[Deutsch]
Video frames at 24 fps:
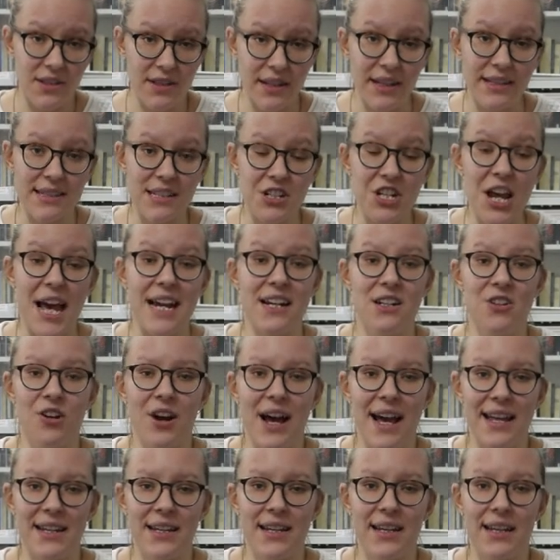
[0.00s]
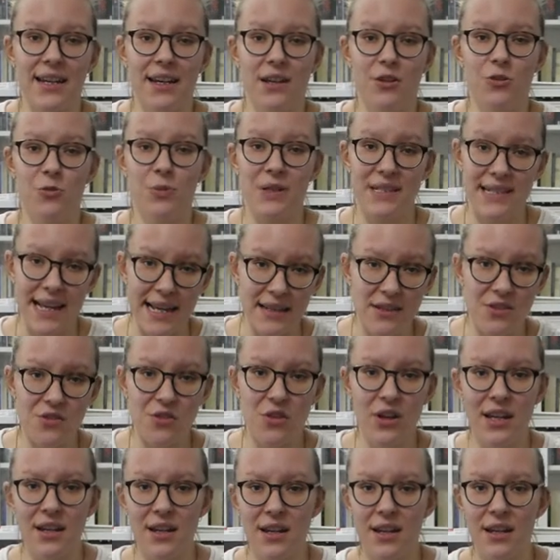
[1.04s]
jetzt erscheinen noch einige
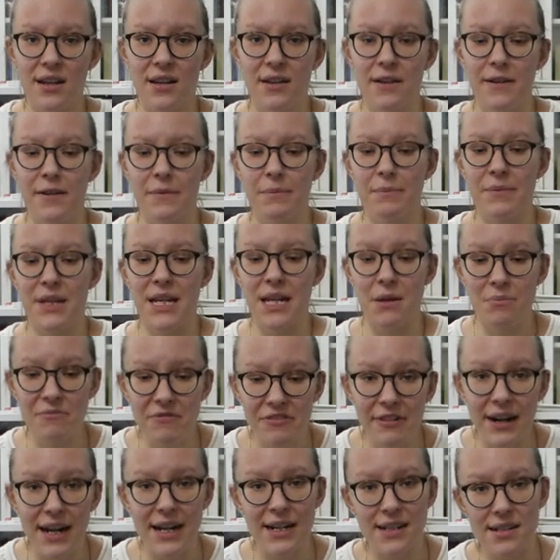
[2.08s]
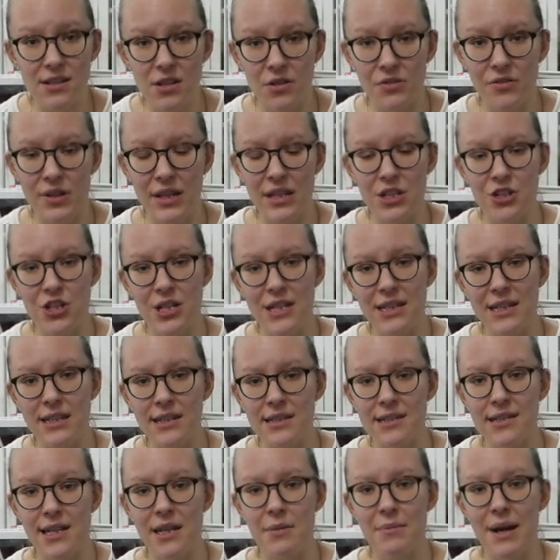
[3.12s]
Übersetzungen, ähm, ebenfalls auf ein
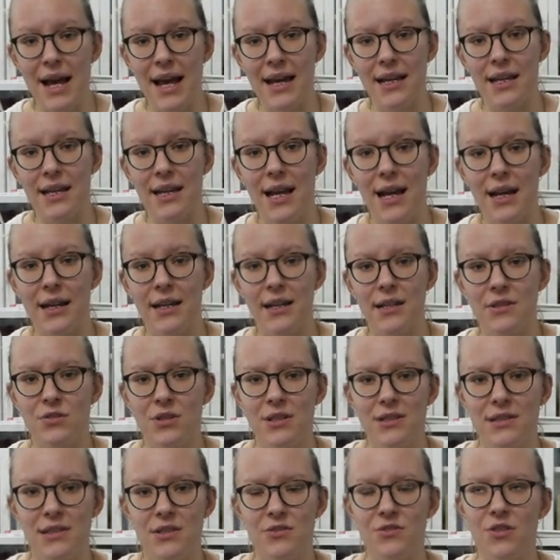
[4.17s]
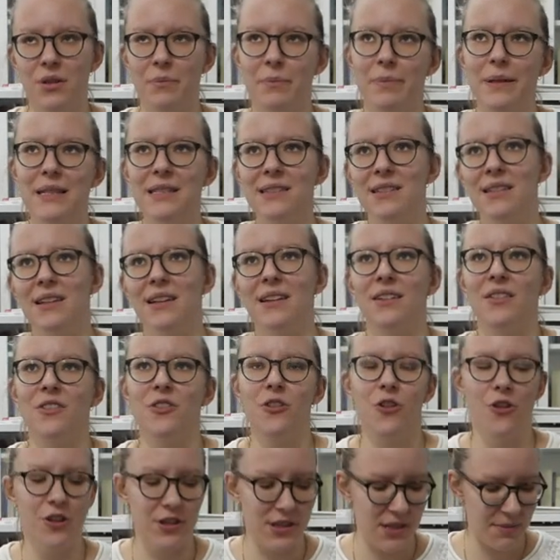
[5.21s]
geschichtliches Thema eingegangen. Also das ist so ein bisschen,
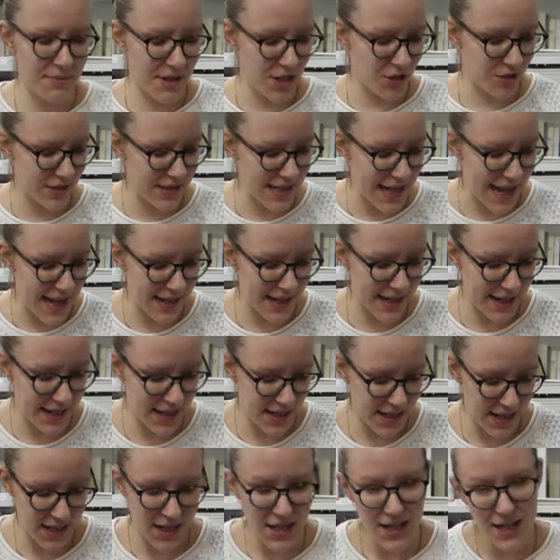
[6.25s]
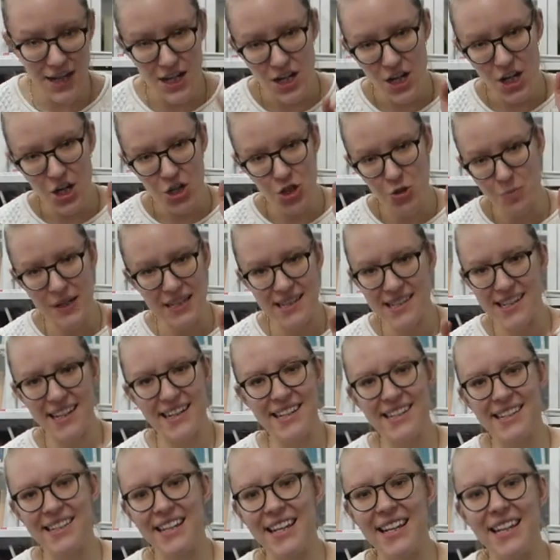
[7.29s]
könnte man auch sagen, eine
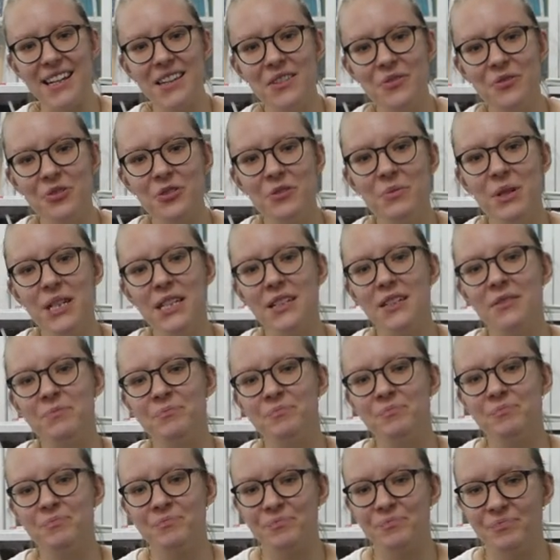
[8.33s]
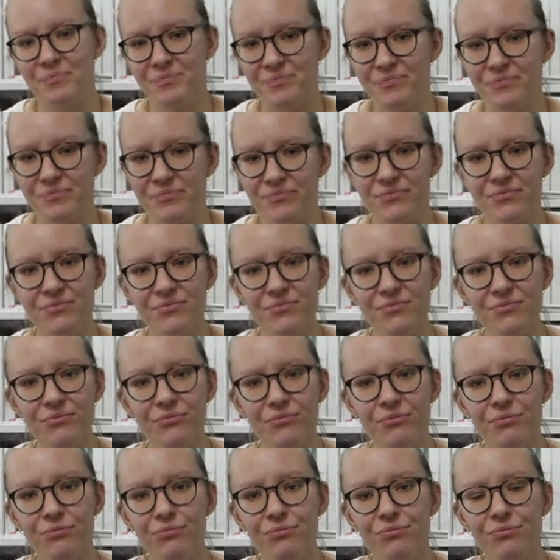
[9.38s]
Spezialität von mir.
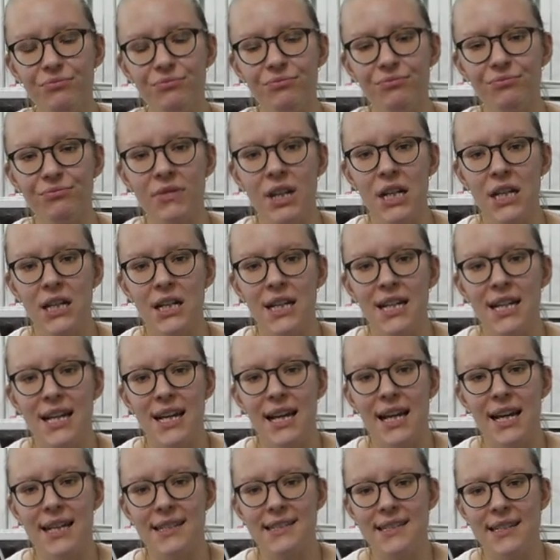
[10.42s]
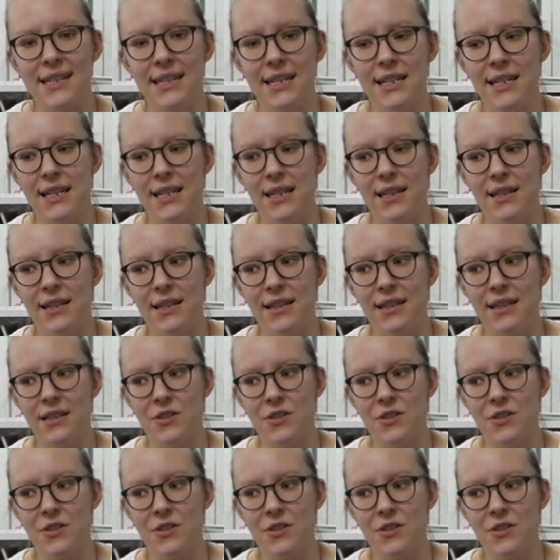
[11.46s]
Mm, es ging in